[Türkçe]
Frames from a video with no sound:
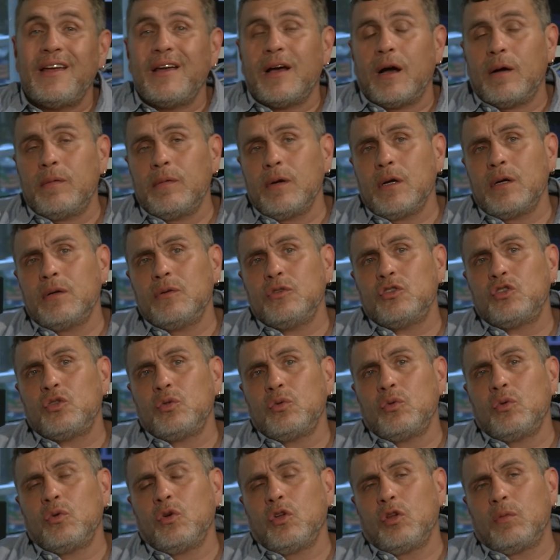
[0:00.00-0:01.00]
E, ama
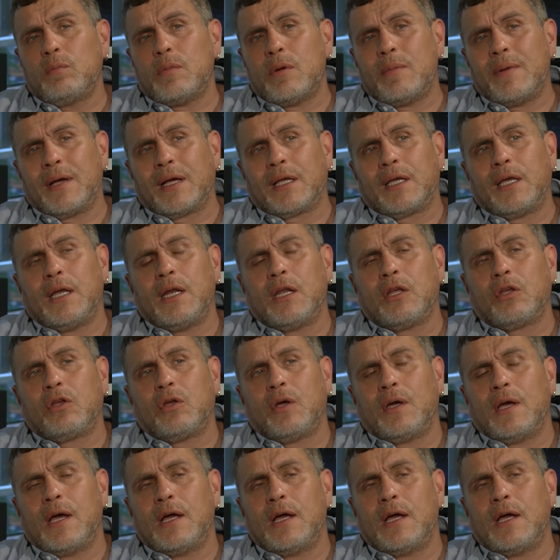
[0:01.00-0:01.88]
şunu unutmamak gerekiyor.